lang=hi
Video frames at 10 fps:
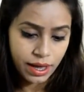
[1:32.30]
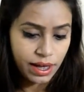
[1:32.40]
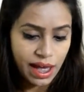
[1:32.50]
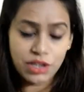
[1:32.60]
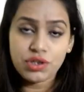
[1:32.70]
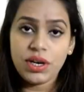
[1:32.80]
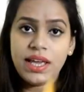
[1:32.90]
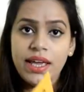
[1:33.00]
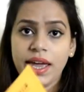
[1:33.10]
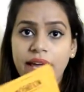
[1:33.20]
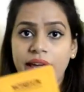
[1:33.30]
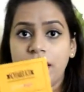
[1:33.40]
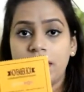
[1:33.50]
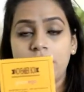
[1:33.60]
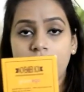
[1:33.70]
एक्चुअली ये
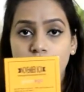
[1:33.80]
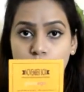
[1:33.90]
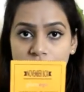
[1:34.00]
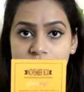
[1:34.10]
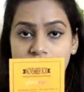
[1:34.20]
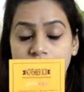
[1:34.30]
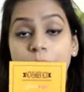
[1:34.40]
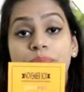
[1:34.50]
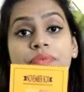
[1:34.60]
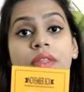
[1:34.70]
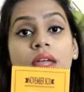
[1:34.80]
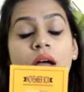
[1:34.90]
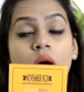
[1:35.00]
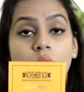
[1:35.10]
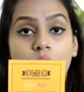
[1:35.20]
एक इन्वॉइस है
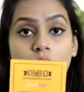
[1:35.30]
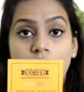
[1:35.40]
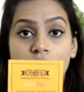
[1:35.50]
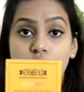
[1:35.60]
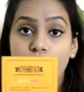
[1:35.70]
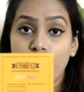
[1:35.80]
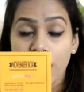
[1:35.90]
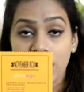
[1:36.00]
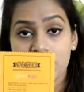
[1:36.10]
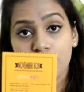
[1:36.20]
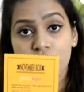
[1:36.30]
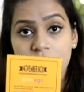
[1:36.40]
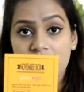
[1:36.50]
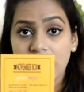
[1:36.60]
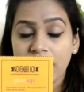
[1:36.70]
और जो प्रोडक्ट्स मुझे
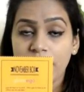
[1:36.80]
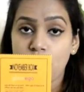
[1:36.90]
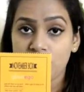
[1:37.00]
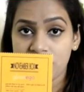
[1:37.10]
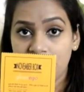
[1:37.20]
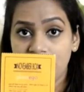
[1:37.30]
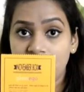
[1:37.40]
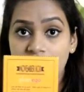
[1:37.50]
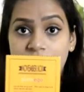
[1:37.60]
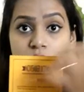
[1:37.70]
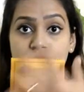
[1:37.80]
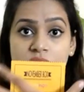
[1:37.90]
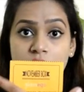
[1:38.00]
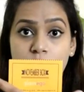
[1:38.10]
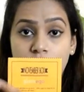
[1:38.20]
मिले हैं बॉक्स के अंदर ये
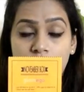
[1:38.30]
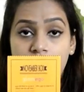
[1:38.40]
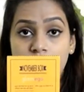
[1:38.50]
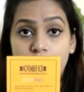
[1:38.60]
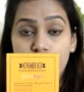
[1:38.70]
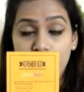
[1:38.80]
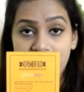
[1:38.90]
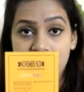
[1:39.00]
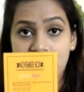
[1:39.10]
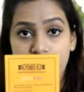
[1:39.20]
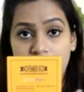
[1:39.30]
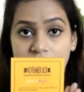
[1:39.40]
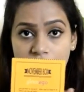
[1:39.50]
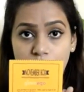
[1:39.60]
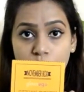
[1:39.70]
उसकी वर्थ प्राइसेस पे
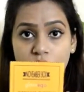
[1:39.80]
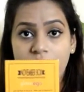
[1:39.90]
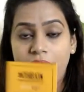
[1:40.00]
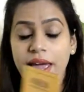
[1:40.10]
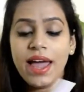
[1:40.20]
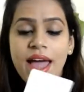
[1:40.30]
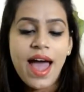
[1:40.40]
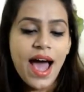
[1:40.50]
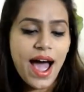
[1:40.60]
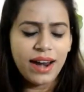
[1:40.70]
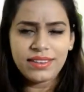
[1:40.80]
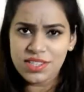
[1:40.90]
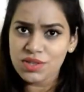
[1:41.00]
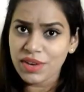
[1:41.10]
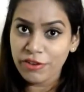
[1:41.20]
लिखी हुई है एंड दिस
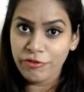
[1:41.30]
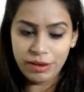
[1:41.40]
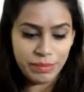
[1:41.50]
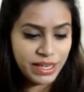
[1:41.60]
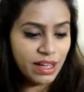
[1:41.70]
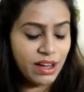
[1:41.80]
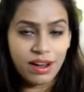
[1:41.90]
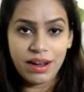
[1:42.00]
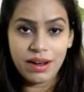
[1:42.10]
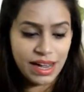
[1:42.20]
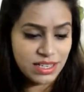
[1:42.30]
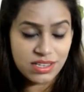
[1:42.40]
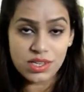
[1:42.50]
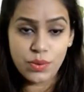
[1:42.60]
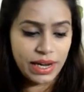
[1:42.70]
इज़ वेरी फिल्मी आई
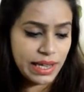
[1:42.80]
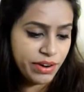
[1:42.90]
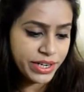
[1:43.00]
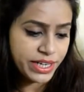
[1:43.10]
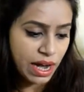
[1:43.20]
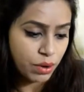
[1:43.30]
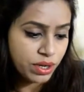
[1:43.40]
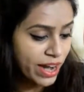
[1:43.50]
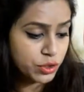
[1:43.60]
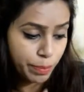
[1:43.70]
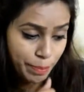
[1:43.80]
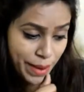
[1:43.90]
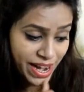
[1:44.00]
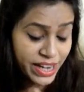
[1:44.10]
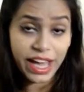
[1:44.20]
जस्ट क्विकली रीड इट आउट जो
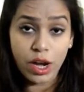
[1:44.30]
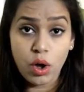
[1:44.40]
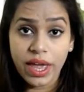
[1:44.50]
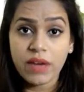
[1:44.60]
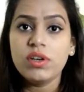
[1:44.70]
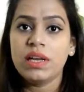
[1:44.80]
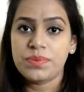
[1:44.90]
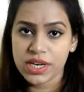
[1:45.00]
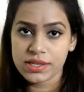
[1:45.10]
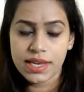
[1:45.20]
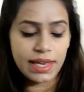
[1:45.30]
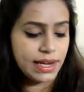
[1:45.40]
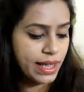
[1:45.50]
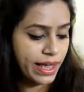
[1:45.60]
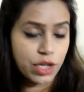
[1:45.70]
पहला डायलॉग है वो लिपस्टिक्स के
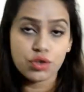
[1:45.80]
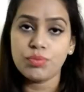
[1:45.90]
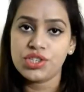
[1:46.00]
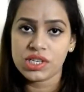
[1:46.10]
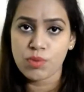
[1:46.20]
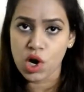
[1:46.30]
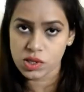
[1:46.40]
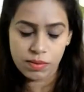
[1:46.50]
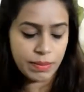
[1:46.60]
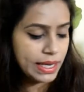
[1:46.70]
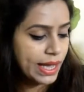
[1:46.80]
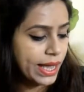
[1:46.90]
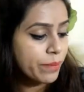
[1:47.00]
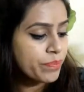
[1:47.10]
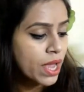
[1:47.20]
लिए है जो मुझे इस बॉक्स में मिली है
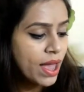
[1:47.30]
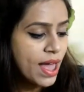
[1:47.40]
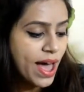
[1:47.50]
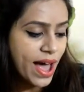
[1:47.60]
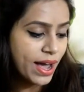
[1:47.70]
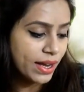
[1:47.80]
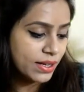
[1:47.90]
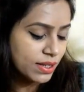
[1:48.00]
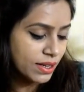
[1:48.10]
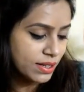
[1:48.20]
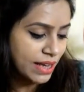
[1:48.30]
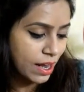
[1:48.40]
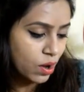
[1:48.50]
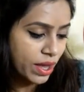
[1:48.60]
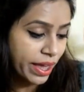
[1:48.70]
एंड
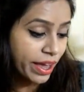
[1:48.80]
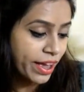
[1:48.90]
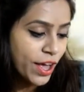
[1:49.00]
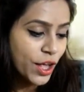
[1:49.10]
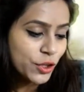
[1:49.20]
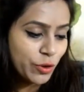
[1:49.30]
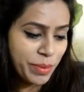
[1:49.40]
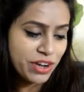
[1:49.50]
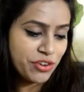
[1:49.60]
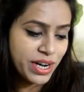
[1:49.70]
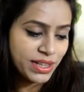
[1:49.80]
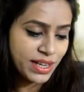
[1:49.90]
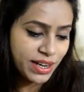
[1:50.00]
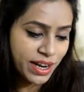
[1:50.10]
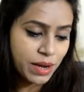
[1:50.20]
डायलॉग uh, है तुम्हें ट्रेंडी
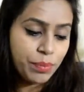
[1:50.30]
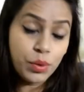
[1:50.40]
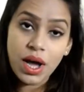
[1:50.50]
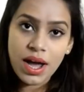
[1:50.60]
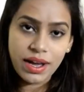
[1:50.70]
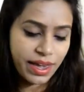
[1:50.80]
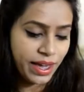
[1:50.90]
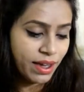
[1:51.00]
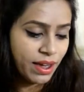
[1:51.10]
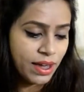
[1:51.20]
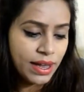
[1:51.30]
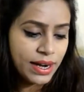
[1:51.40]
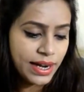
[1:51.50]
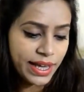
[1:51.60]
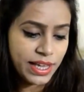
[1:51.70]
दिखने का पूरा हक है
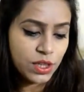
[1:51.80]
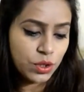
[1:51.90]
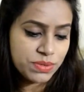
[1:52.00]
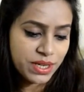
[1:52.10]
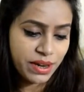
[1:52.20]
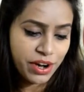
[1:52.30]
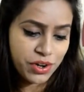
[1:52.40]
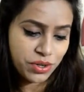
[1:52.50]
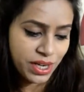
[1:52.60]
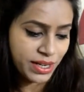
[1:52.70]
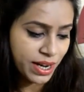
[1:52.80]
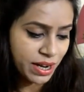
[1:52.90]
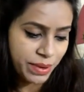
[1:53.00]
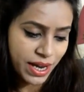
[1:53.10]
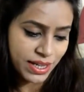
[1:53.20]
लेकिन तुमसे रेट्रो दिखने का
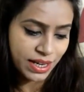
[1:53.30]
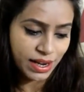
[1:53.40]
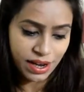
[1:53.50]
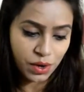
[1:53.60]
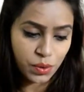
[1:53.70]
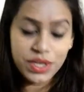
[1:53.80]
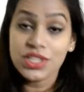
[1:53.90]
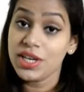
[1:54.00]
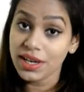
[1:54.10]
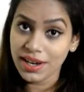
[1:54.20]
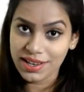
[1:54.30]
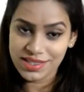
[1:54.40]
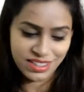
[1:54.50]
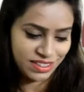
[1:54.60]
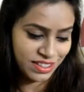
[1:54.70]
भी अधिकार कोई छीन नहीं
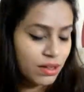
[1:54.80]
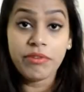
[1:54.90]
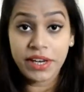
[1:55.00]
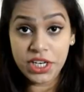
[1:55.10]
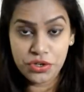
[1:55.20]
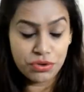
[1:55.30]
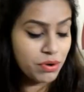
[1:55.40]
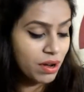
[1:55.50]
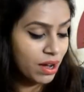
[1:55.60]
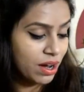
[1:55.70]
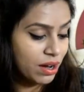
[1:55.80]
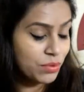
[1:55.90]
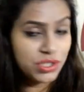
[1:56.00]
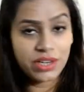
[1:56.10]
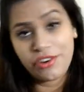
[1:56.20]
सकता वेरी ट्रू
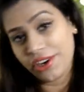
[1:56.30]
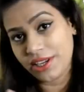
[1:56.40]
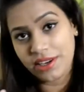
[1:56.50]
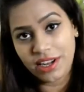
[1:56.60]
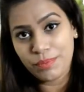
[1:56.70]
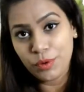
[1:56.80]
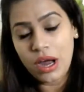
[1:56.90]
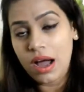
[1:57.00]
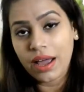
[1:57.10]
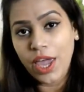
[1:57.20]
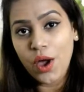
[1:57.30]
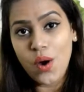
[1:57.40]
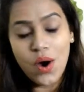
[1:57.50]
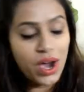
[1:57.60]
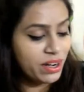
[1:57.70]
मुझे ट्रेंडी दिखने का पूरा हक है
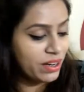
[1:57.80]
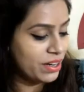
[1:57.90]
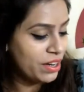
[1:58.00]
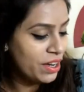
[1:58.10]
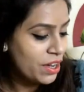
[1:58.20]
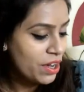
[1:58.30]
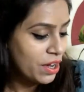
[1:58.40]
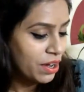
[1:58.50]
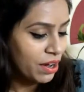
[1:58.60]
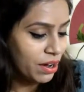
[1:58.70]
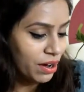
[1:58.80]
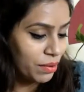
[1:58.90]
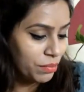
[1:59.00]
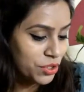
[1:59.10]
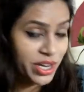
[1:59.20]
और
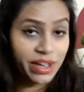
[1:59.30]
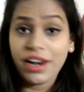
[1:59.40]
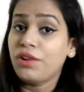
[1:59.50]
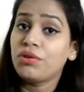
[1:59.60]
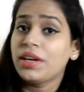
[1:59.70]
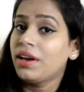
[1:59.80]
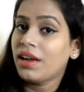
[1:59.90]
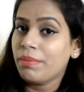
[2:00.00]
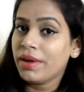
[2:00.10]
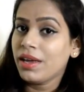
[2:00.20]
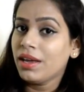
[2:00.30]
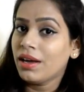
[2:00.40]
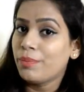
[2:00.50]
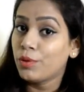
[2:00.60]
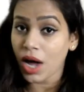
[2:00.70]
Uh, मुझे रेट्रो दिखने का भी
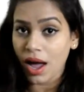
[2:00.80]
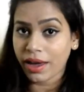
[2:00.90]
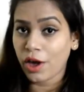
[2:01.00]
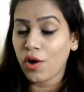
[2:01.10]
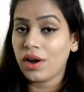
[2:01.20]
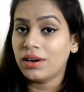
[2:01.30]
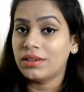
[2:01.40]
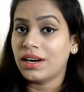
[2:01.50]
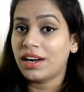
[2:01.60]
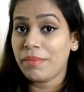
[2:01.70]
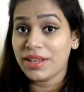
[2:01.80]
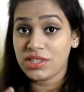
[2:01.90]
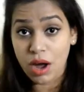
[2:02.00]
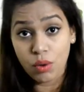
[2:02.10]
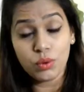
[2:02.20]
पूरा हक है और अगर मैं
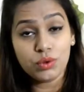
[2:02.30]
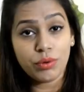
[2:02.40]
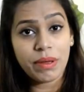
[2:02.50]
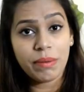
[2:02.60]
चाहूँ तो मैं